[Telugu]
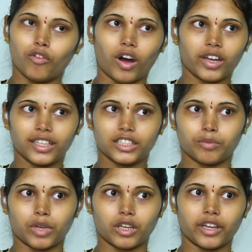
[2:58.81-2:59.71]
వాకింగ్
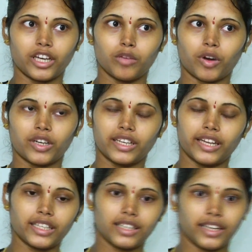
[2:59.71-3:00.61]
చెప్పారు ఎర్లీ మార్నింగ్
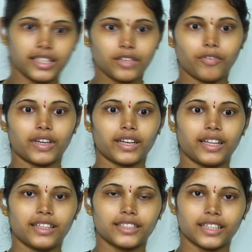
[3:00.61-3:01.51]
లే లేసిన వెంటనే